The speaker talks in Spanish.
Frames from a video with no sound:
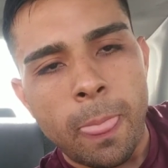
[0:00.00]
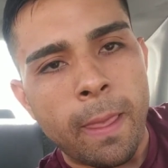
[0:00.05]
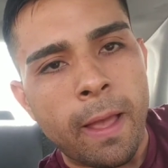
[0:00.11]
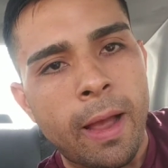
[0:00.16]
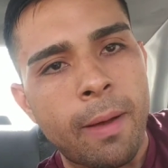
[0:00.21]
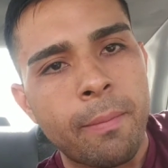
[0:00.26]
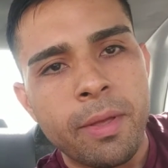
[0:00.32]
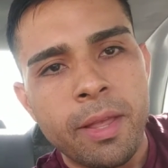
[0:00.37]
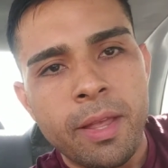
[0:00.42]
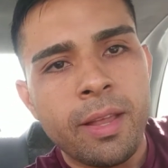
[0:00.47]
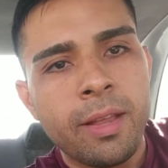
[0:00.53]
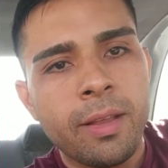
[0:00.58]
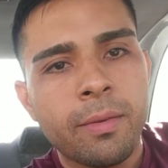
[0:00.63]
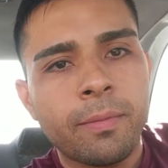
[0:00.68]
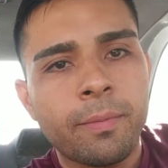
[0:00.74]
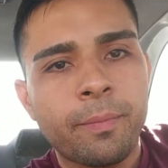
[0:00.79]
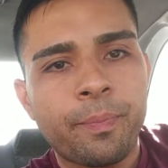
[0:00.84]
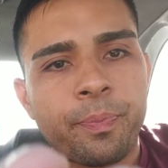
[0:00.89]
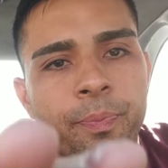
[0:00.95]
A mí
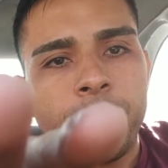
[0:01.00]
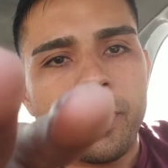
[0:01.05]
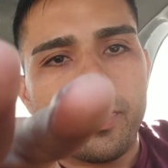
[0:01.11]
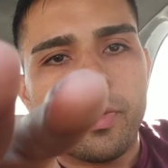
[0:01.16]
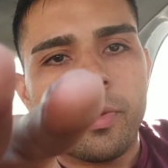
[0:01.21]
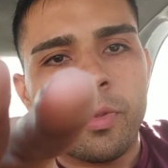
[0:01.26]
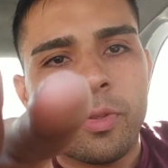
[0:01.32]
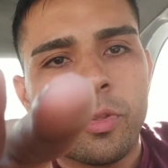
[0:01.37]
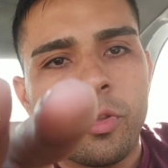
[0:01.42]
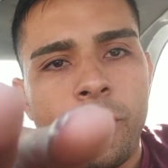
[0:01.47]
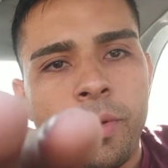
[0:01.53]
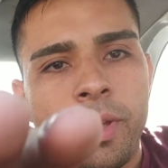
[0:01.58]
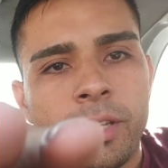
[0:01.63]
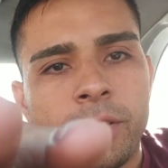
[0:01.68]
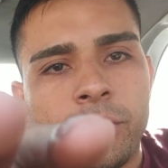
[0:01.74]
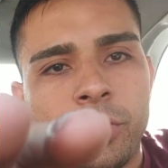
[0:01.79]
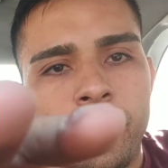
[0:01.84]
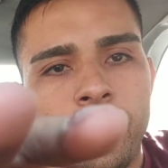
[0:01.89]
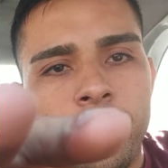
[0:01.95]

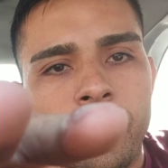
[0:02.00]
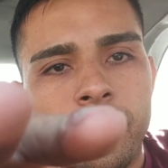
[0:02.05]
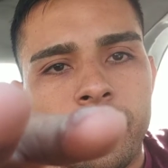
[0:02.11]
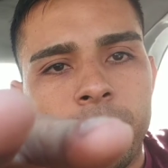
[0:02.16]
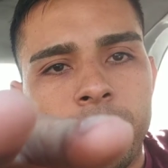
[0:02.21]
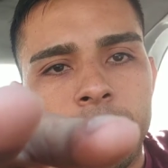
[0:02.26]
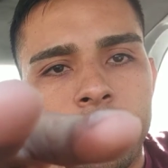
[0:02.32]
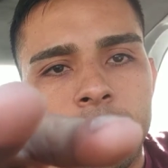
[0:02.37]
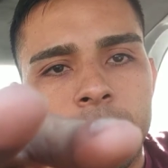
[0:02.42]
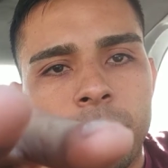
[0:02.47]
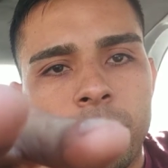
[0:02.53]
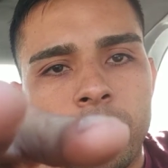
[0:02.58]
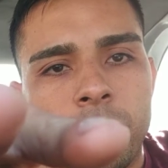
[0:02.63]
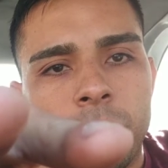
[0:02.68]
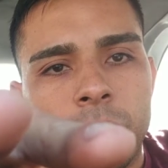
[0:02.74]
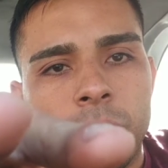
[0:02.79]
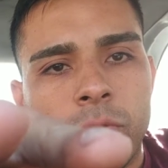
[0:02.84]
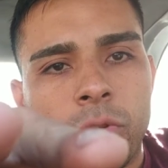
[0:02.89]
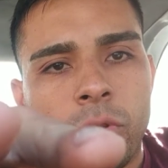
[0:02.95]
todavía estoy
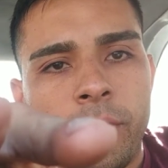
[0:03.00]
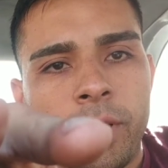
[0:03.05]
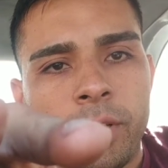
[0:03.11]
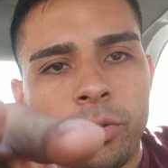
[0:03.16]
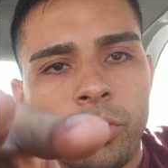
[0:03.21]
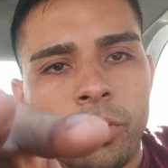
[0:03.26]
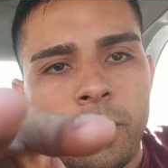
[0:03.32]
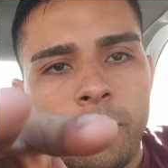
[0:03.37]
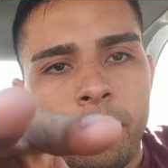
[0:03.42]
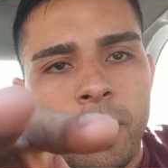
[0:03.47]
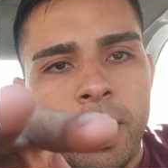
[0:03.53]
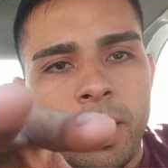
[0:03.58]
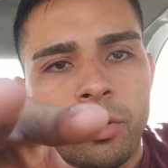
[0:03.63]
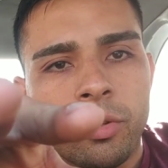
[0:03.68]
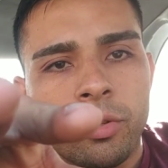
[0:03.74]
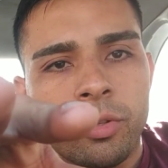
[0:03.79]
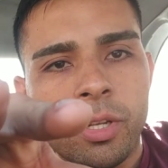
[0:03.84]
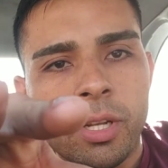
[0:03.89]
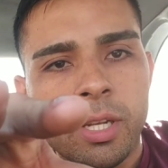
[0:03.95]
todavía estoy
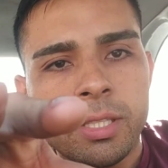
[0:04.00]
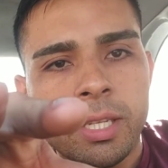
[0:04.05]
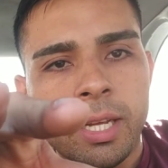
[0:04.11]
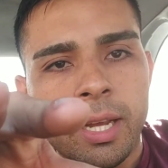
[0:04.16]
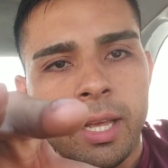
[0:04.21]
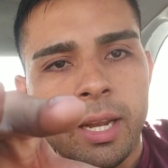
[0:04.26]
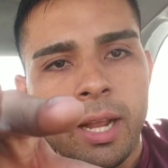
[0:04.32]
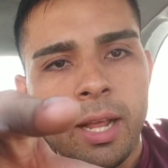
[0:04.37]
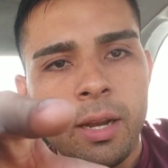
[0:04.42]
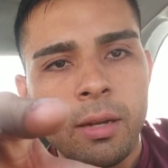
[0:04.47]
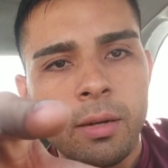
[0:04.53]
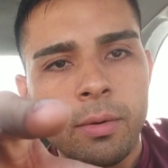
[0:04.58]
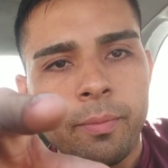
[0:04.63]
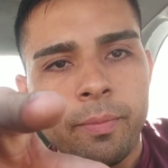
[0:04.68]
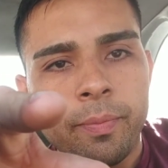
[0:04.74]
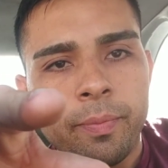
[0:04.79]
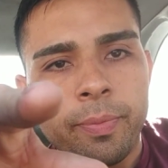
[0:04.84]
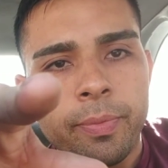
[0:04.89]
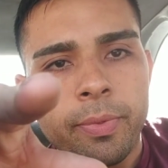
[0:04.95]
temblando sin
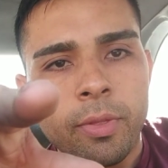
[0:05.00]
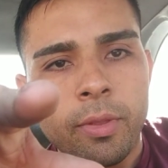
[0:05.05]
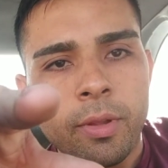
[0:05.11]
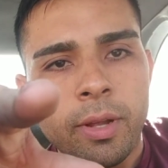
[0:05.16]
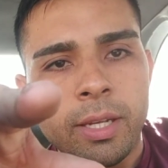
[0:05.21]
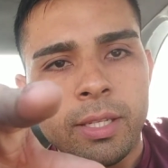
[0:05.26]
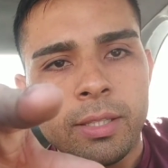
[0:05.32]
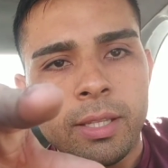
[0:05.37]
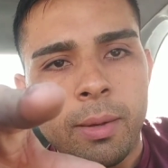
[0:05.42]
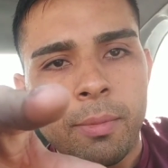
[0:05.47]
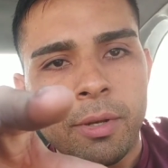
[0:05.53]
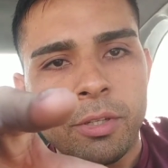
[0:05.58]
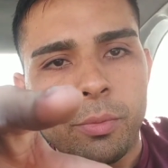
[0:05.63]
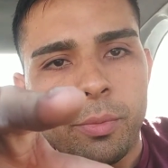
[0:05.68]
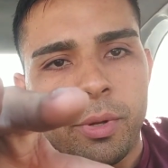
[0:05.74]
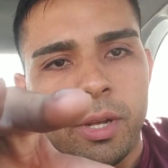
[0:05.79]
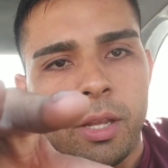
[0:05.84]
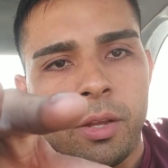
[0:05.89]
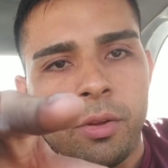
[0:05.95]
exagerar. Ahí está más
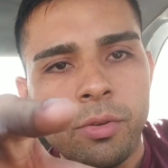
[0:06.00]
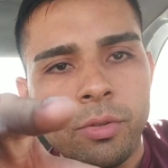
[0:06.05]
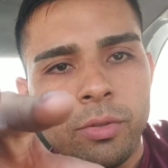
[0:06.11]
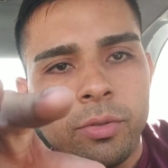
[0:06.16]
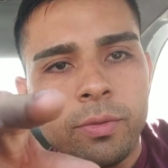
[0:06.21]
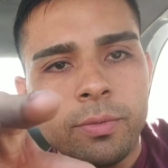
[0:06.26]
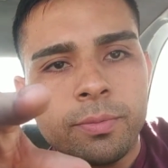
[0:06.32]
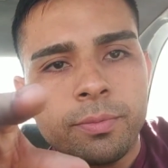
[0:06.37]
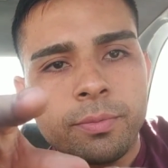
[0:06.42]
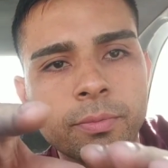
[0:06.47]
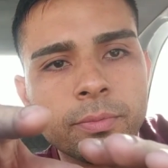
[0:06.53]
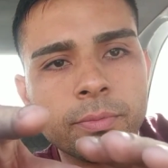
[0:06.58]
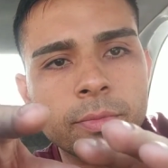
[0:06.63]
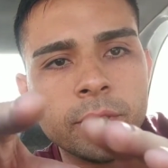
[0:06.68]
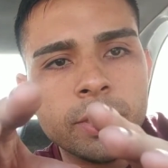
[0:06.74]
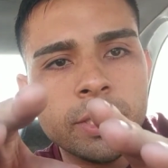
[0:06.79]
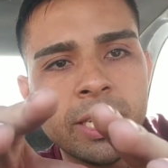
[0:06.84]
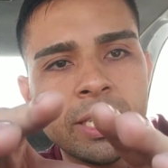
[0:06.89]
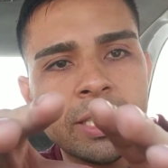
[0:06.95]
o menos.
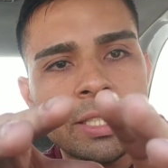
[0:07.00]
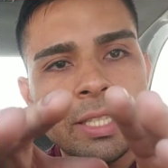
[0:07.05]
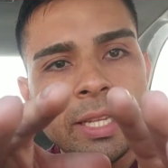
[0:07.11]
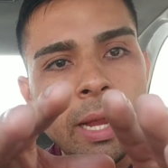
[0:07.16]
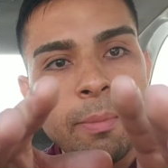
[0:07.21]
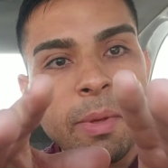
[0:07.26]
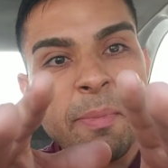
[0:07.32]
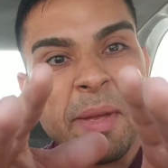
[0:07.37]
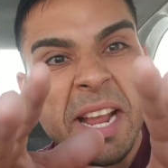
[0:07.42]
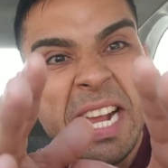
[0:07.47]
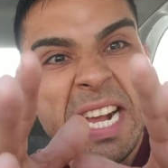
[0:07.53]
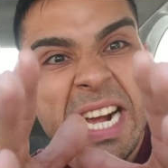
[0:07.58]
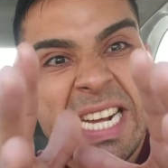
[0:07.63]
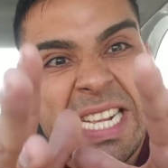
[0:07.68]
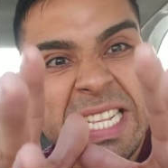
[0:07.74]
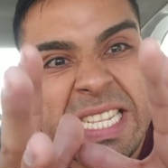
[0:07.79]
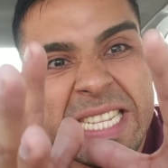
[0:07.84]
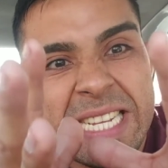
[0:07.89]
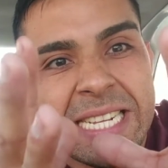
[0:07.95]
Este, a mí me
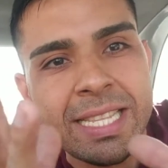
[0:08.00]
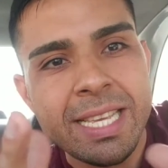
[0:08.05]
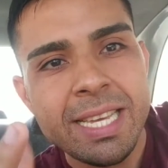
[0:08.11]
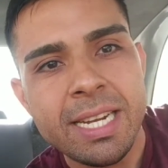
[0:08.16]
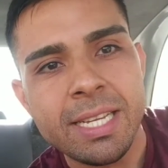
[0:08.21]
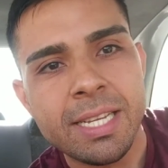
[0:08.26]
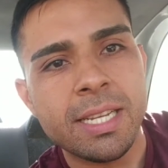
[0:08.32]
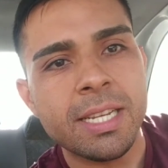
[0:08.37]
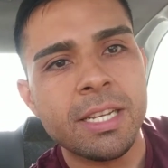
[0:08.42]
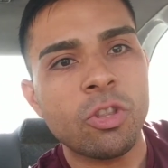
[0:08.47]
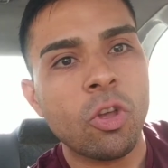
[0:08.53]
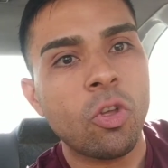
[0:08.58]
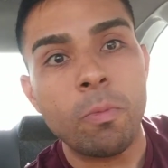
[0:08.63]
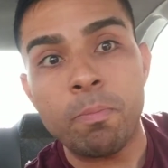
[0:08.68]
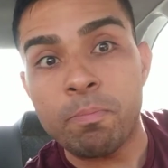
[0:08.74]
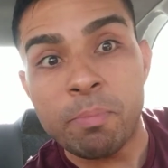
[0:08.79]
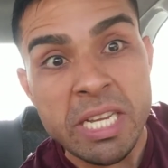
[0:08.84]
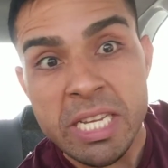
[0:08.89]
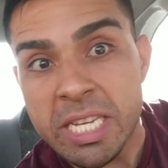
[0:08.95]
encanta andar así
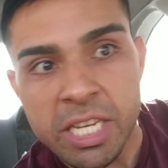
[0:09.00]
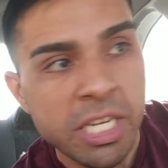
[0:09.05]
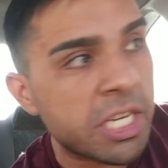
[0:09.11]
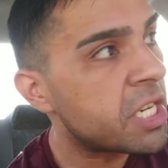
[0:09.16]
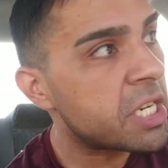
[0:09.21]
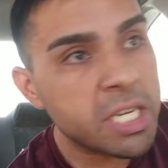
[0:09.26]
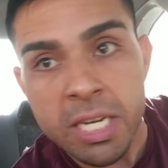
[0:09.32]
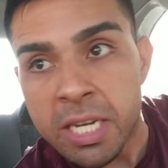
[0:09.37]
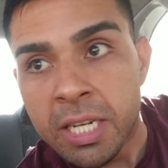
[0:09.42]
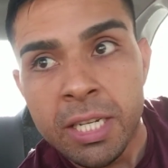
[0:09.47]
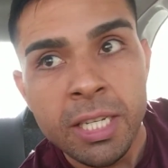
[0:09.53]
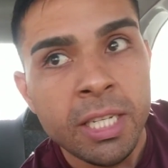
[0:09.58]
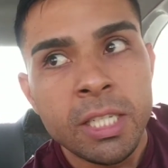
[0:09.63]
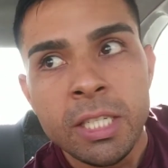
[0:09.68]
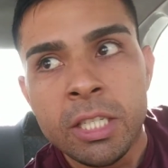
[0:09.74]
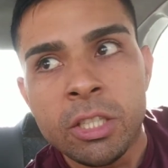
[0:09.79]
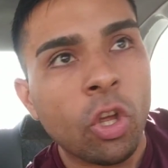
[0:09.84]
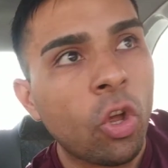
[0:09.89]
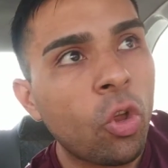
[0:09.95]
todo pinche,
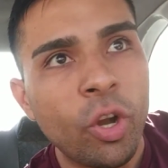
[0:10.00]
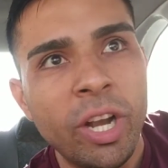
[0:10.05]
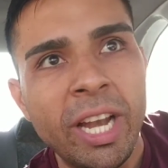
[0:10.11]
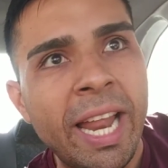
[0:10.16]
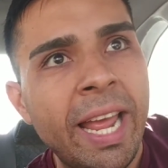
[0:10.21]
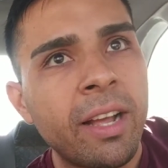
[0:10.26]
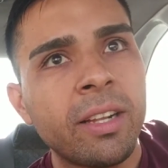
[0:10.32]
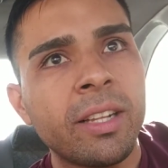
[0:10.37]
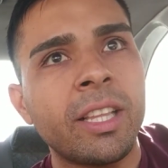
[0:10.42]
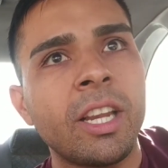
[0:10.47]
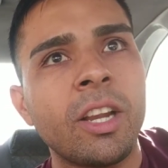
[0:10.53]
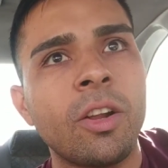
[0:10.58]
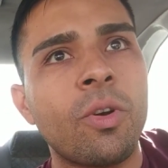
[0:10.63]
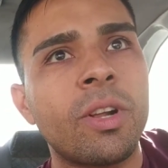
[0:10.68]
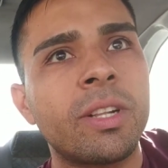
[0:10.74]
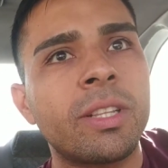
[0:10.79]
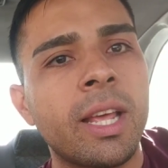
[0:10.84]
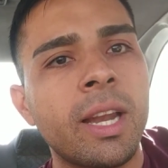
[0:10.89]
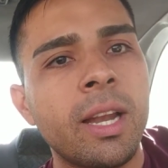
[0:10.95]
todo
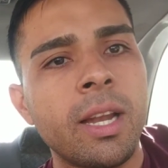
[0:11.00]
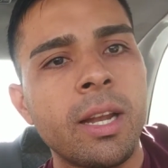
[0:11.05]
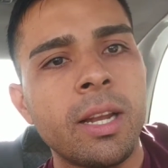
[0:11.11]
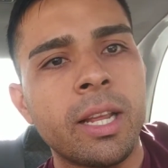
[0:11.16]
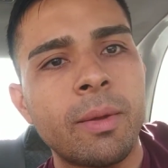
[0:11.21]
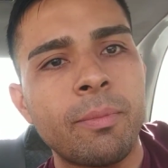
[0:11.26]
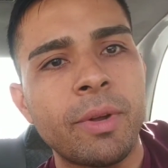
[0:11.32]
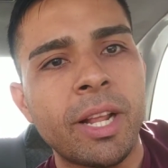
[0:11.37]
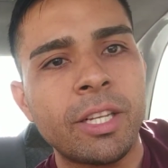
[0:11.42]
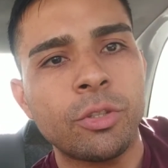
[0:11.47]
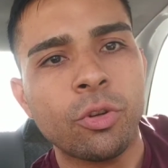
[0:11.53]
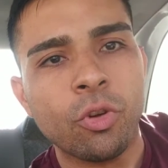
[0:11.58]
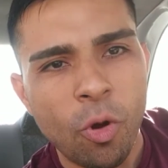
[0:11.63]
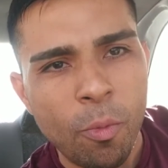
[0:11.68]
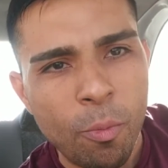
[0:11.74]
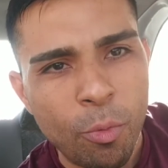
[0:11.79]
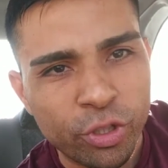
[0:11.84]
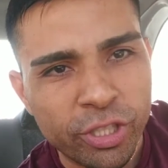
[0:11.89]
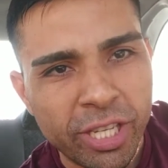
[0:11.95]
eléctrico, andar en el gimnasio
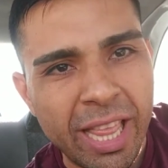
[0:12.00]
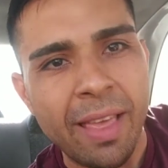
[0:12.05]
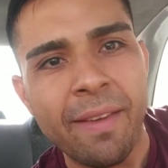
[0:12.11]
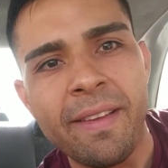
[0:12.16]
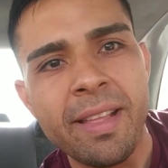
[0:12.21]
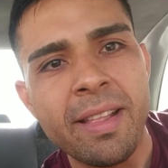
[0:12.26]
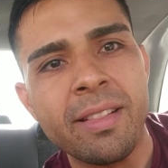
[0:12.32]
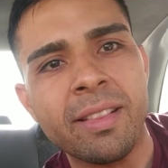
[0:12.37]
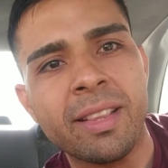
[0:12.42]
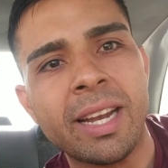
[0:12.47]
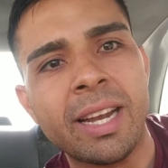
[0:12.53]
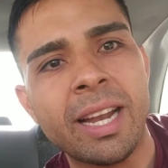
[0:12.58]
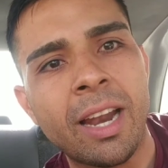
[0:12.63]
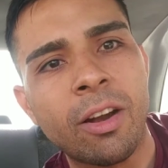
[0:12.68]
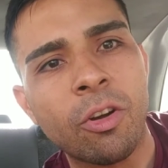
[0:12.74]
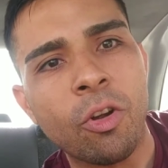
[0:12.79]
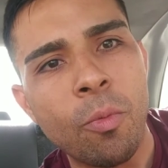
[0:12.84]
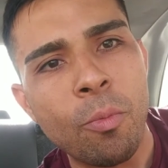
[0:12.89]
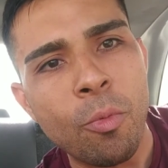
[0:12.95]
como se debe de
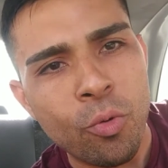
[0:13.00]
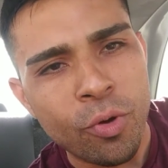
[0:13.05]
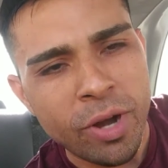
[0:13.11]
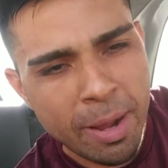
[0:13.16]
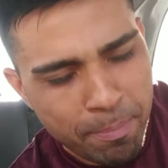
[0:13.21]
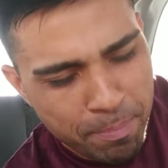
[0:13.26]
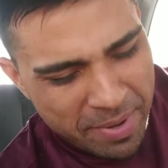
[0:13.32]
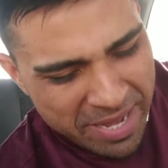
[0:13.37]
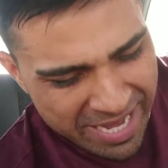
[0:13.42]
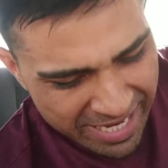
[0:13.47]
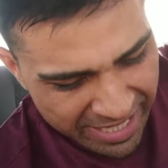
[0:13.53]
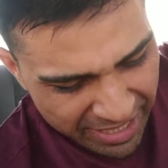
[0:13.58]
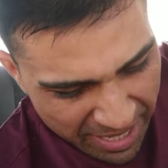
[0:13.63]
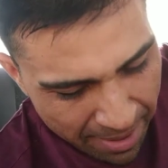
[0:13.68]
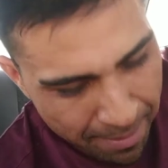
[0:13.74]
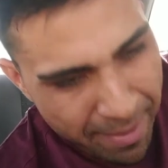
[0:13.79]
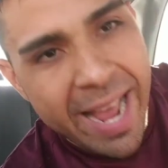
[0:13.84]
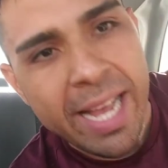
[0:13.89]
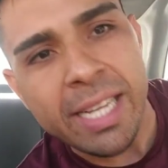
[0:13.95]
entrenar como una
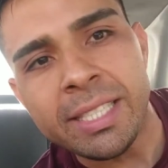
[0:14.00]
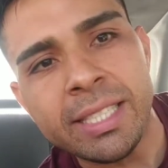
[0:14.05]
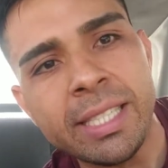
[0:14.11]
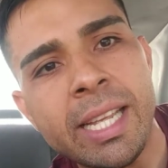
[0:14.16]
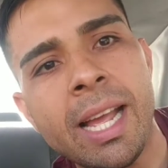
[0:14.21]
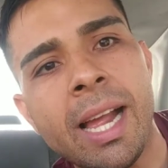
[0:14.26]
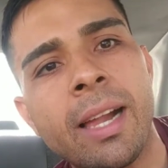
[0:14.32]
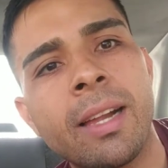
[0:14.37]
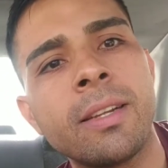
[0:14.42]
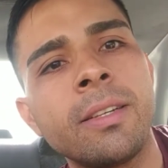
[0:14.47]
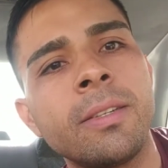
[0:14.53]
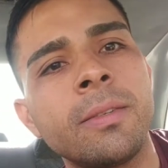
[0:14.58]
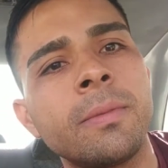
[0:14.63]
pinche bestia.